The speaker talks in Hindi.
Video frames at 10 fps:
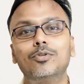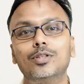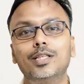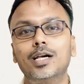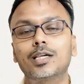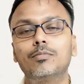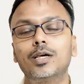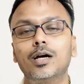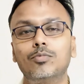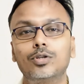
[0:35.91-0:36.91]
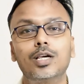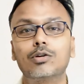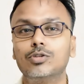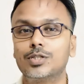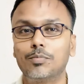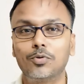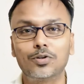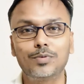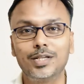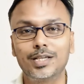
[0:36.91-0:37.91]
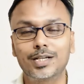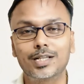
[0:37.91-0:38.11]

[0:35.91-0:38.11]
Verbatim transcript: बोल दिया कि भाई हम लोग ये कुछ सपोर्ट भी नहीं